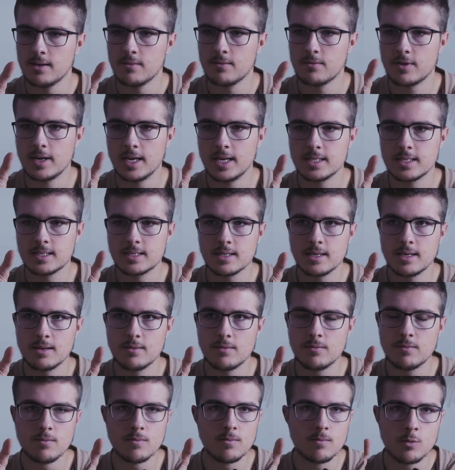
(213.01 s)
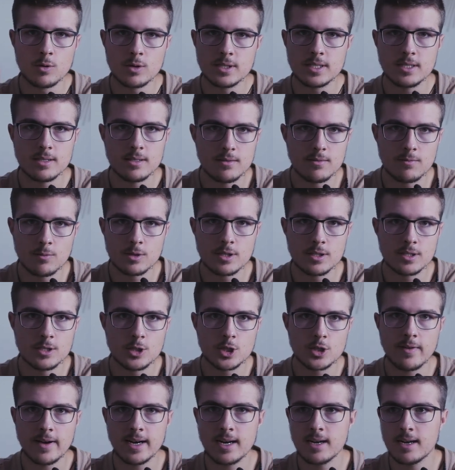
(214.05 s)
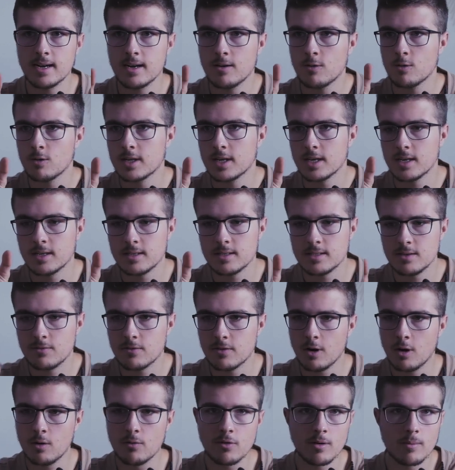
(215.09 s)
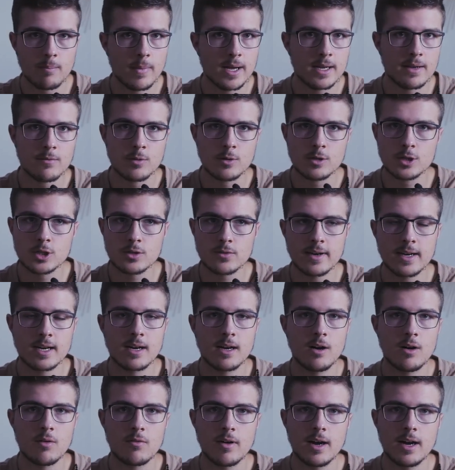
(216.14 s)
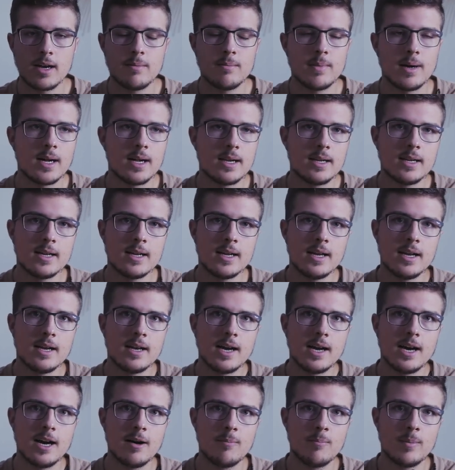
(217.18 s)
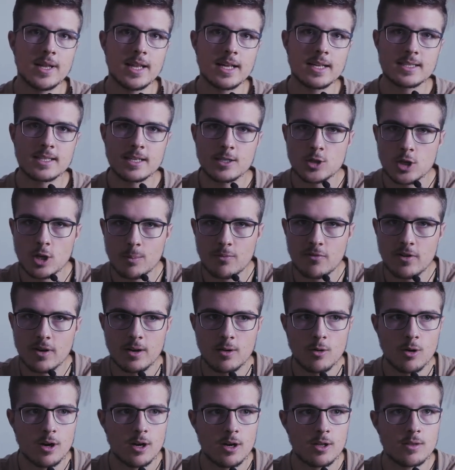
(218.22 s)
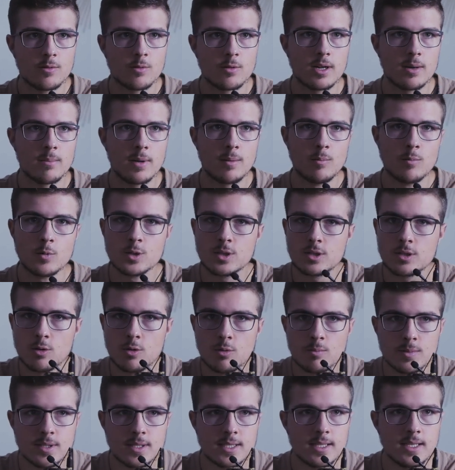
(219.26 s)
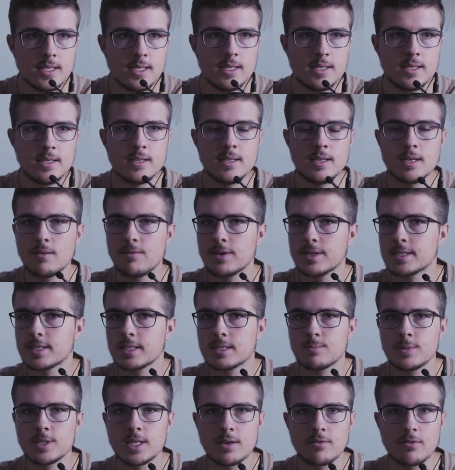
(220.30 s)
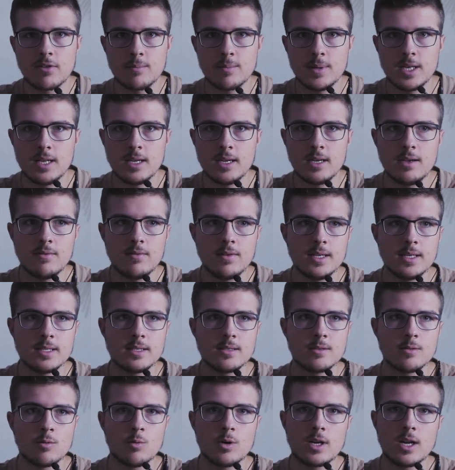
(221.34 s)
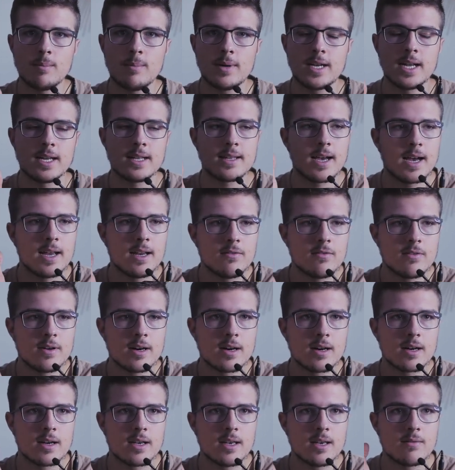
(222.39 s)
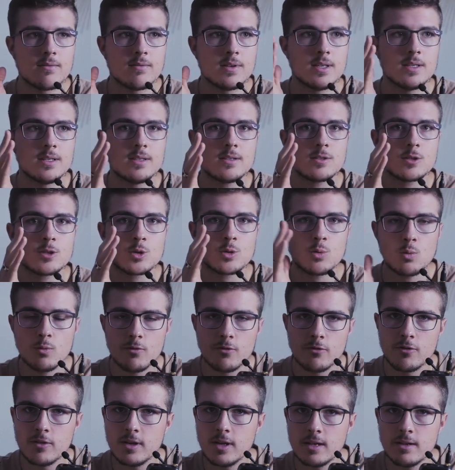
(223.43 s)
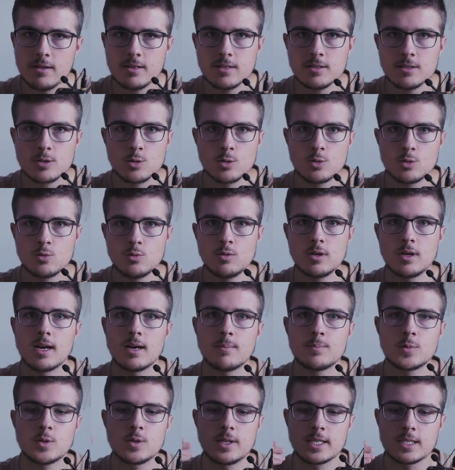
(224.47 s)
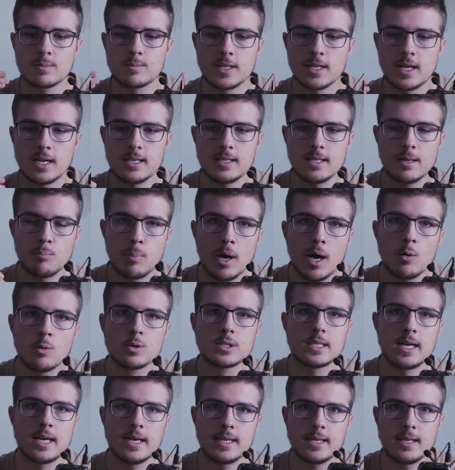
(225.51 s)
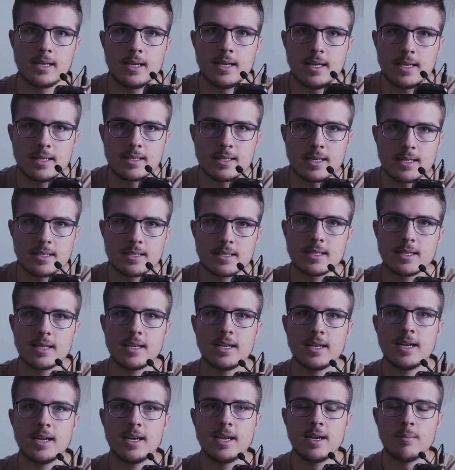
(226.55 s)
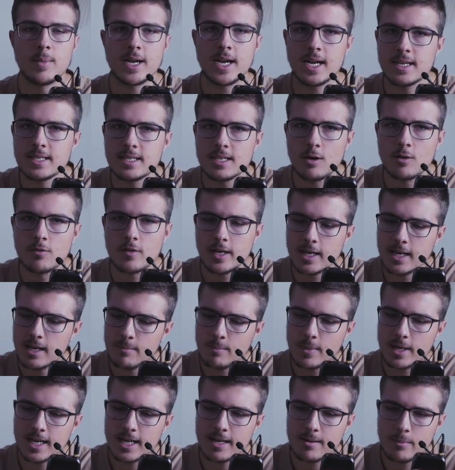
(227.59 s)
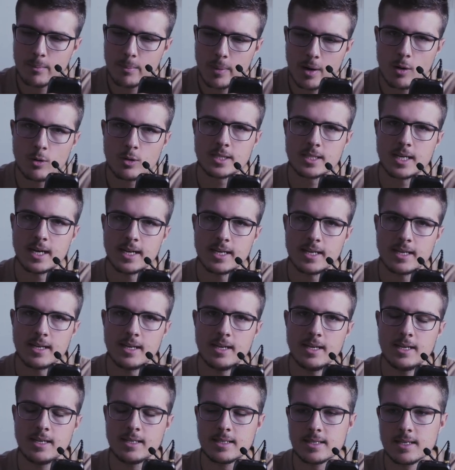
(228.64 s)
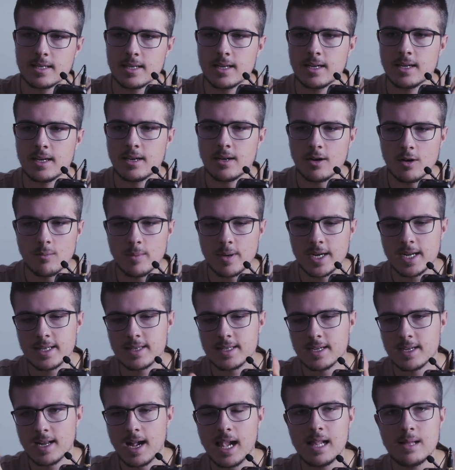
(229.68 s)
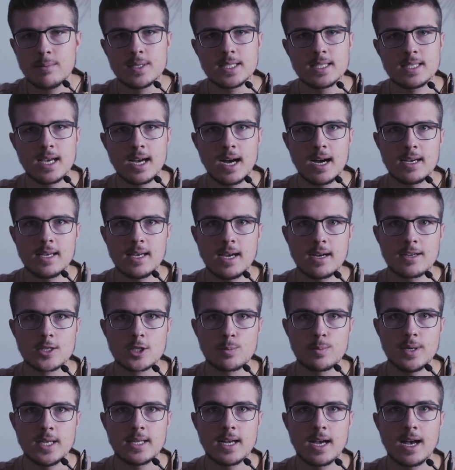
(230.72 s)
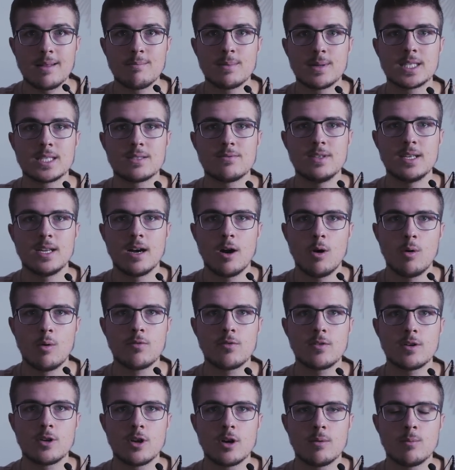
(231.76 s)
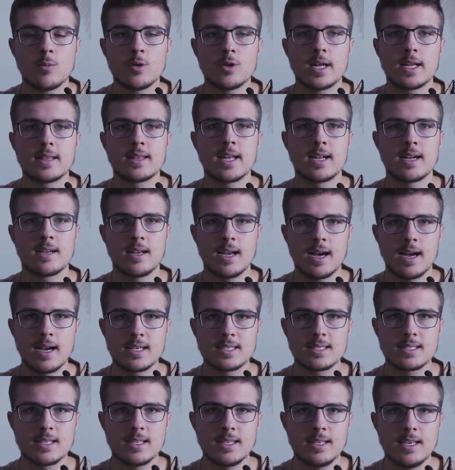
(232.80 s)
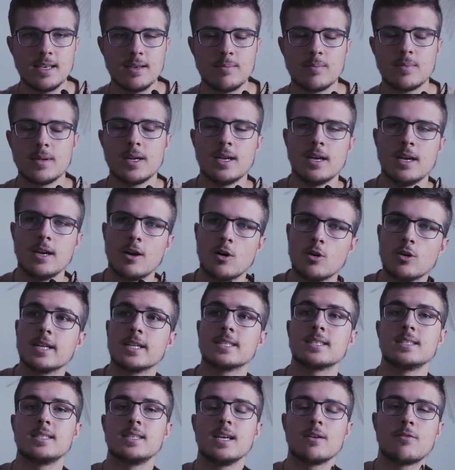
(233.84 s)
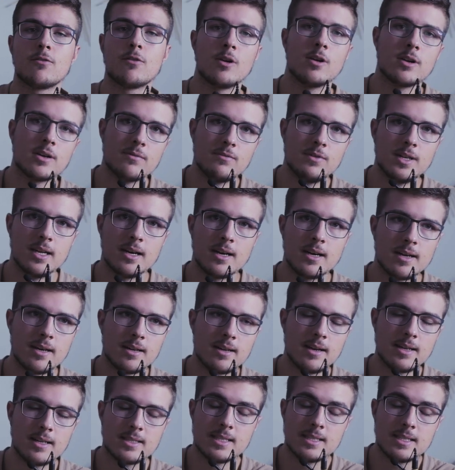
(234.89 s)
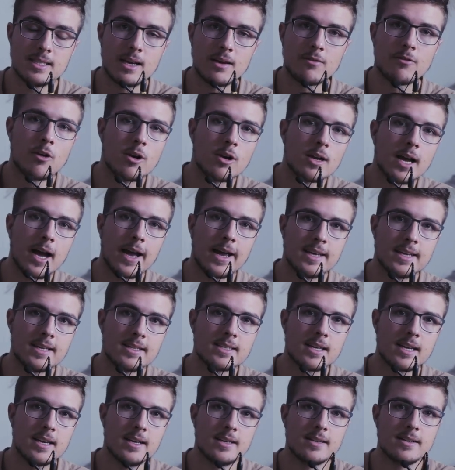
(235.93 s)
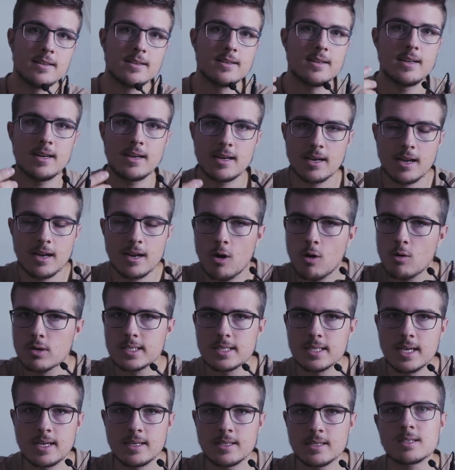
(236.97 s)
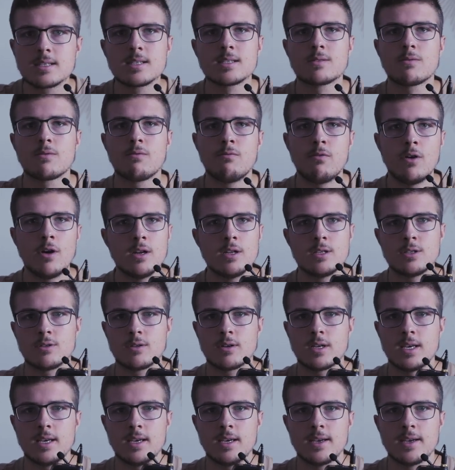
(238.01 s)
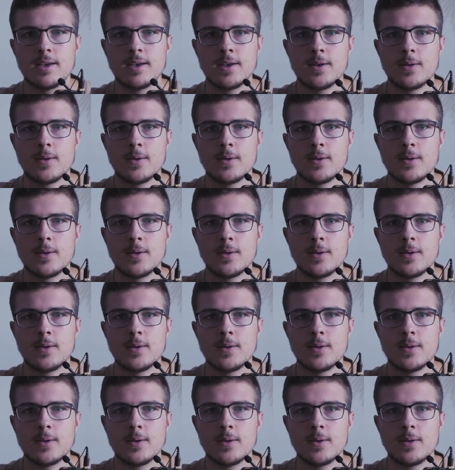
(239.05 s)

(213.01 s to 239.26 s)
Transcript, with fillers: Vielleicht äh, wurde, sie, wurde sie schwanger oder die Frau vom Mann wurde schwanger auf einmal. Ähm, man hat seinen Job verloren oder man musste umziehen. Irgendwas ist mit der Familie gewesen oder man hat einfach irgendwie zu viel zu tun gehabt, sodass man halt eine Pause eingelegt hat. Man hat nicht aufgegeben, man hat eine Pause eingelegt. Und man hat dann ein halbes Jahr, Jahr später hat man es wieder aufgenommen und hat dann Gas gegeben. Und dann sind die Erfolge wieder, äh, sind die Erfolge eingetreten. Ja, kann auch sein, das ist völlig okay.